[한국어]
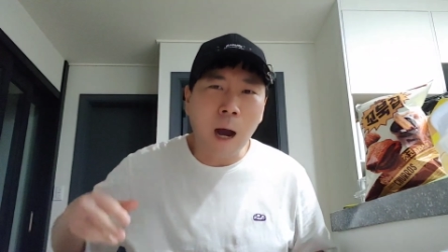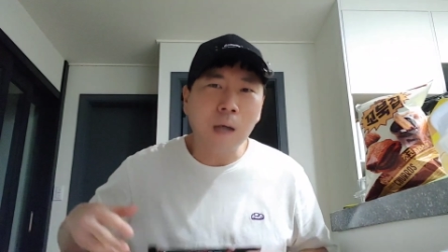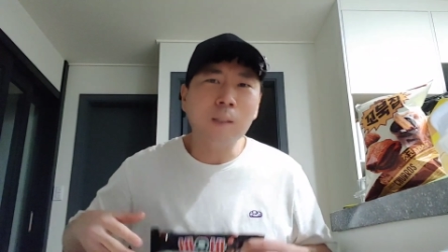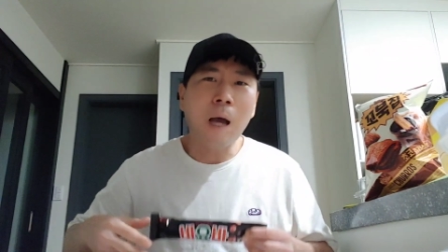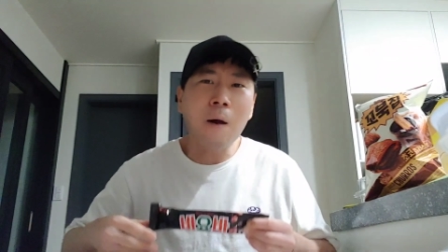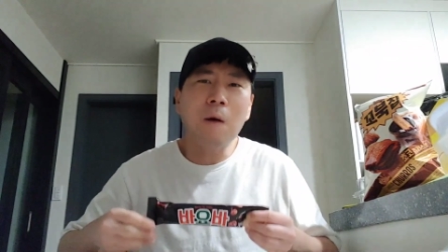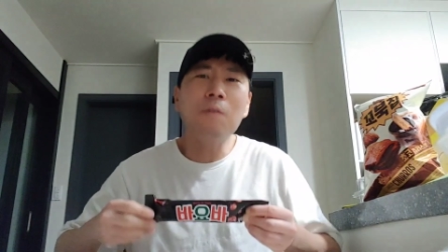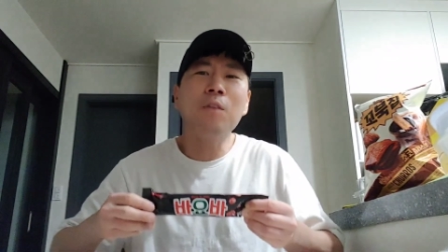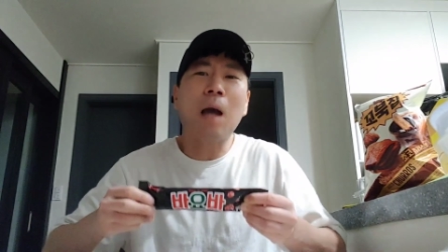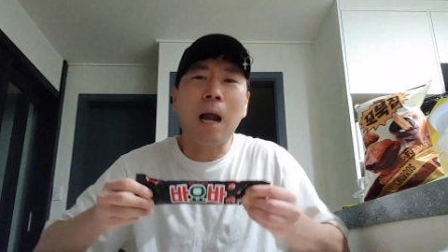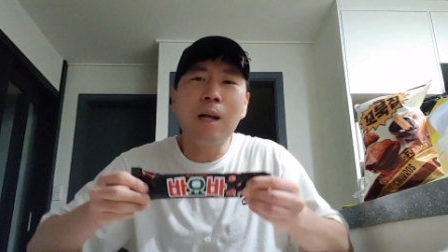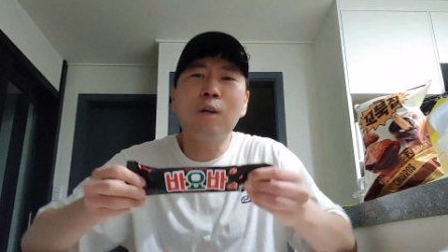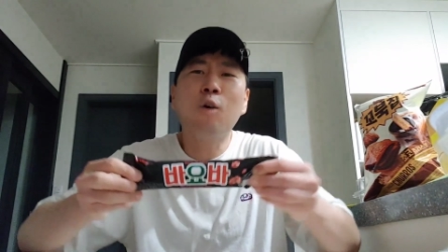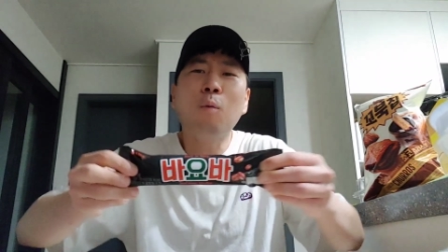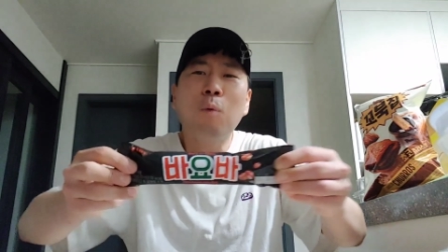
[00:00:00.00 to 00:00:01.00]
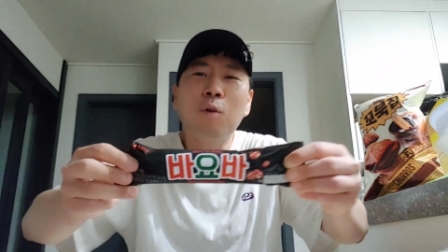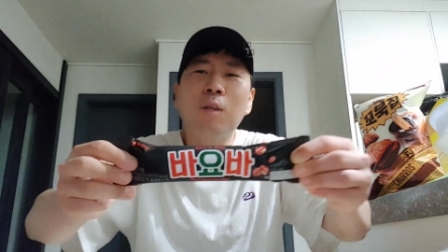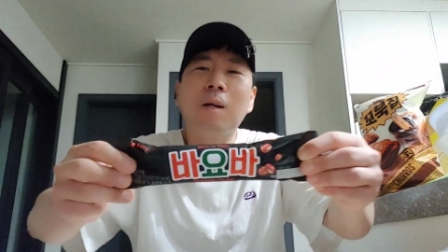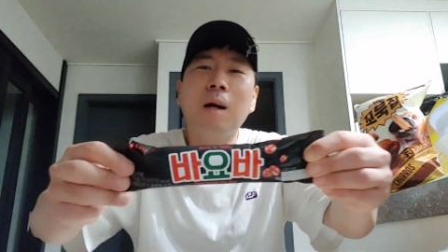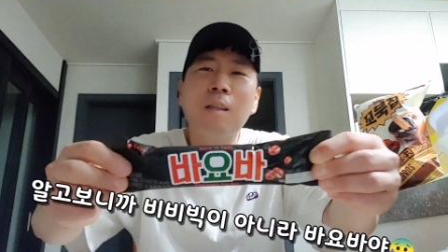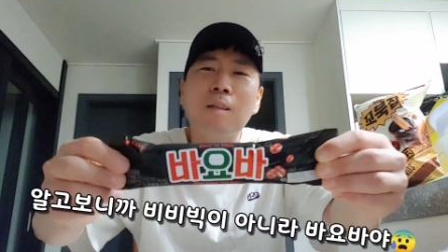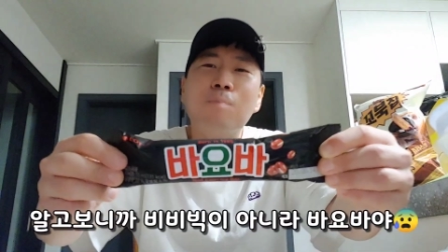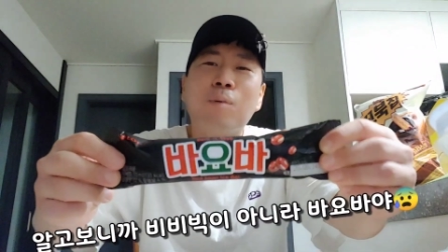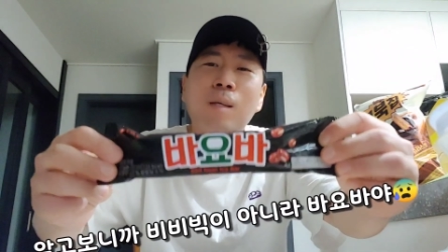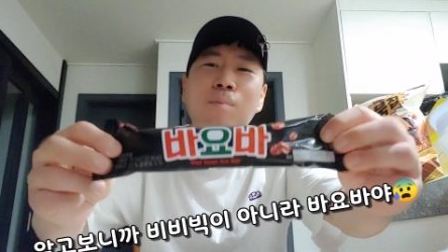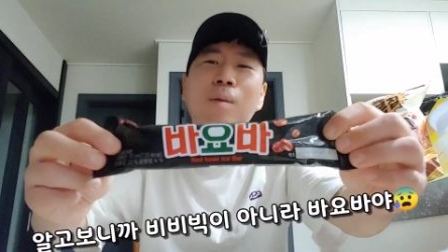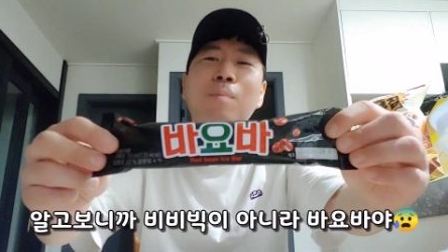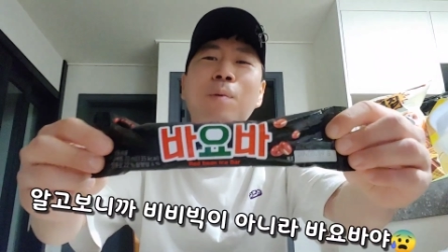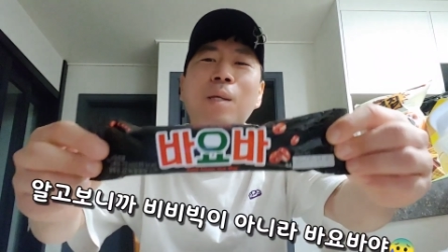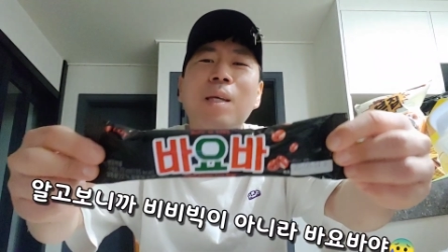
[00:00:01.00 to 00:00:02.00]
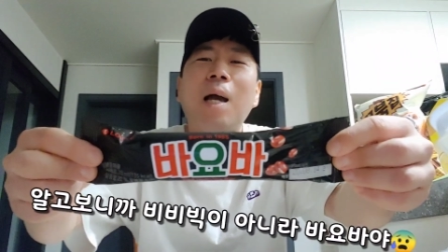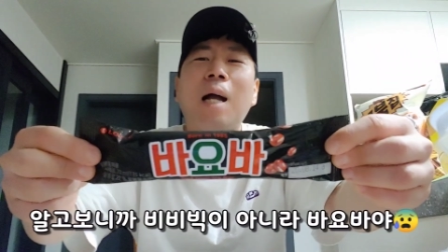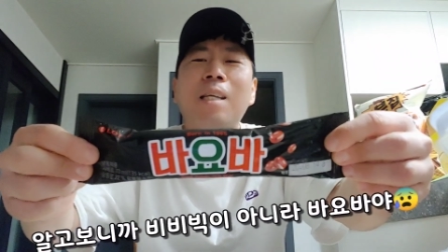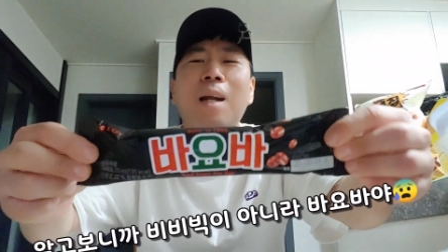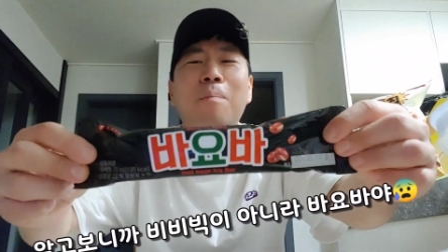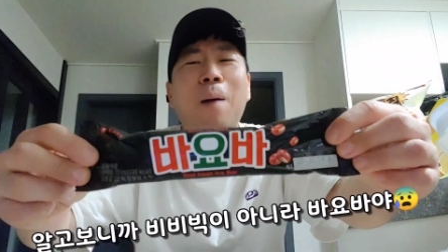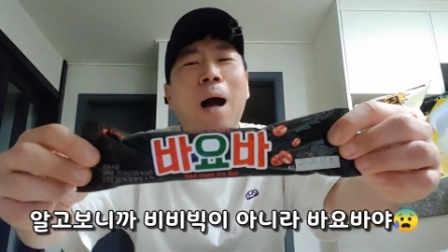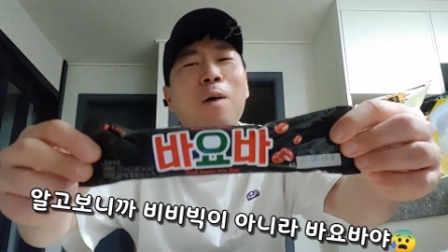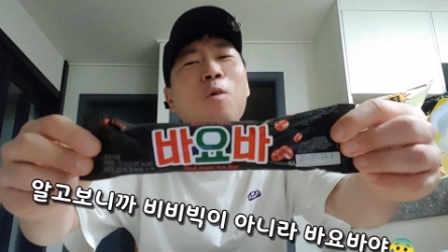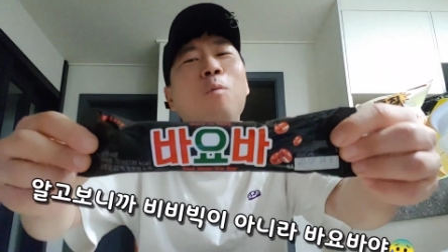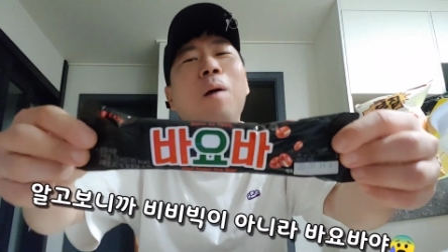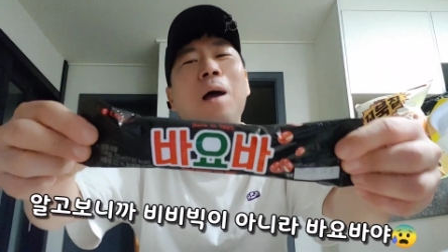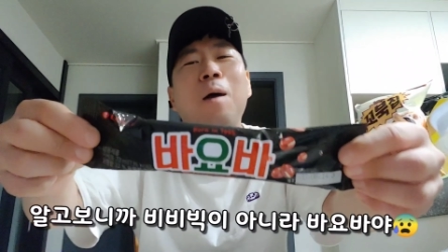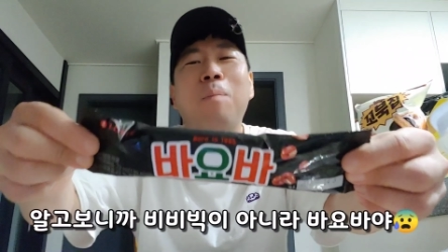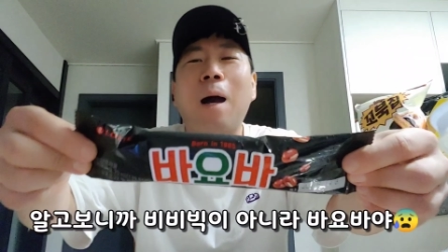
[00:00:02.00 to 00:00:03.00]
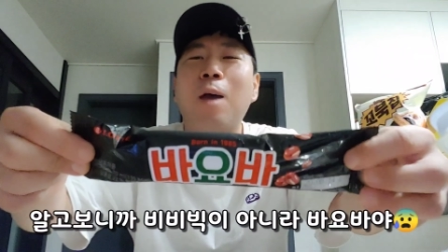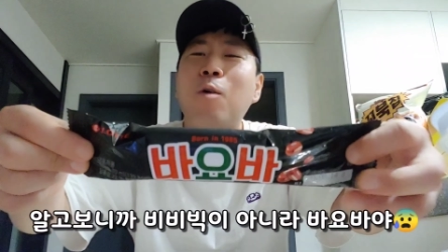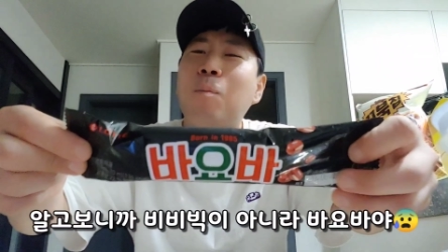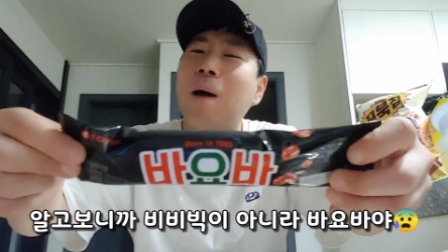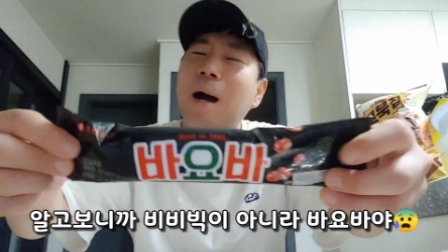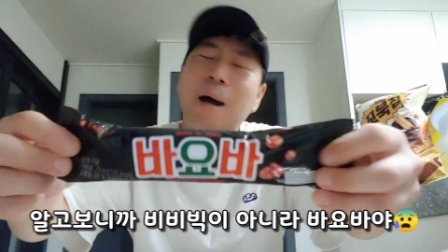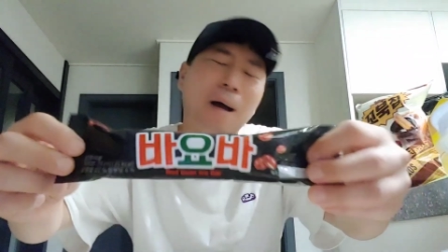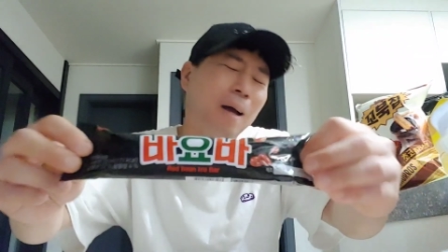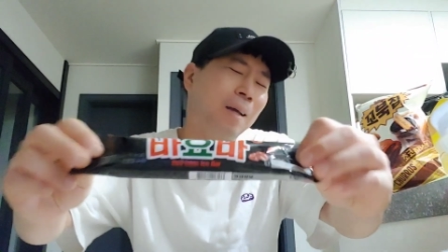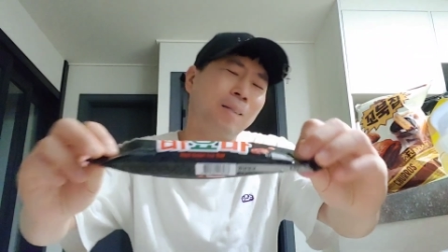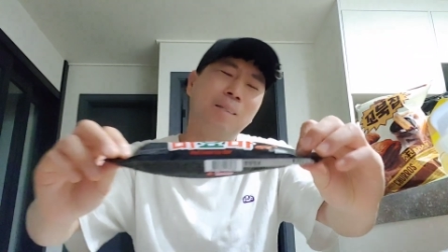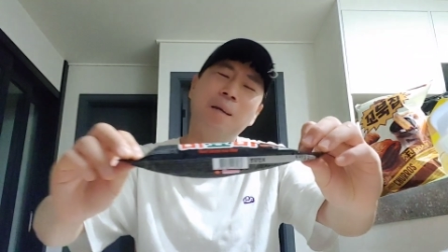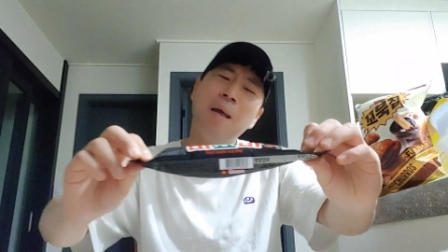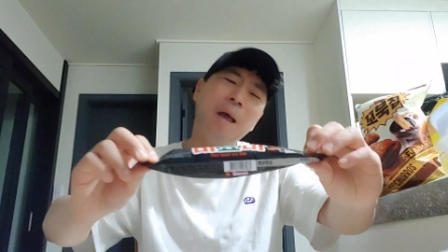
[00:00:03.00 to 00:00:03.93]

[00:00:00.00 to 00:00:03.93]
아, 사왔는데 알고 보니까는 비비빅이 아니라 바요바야 바요바 아,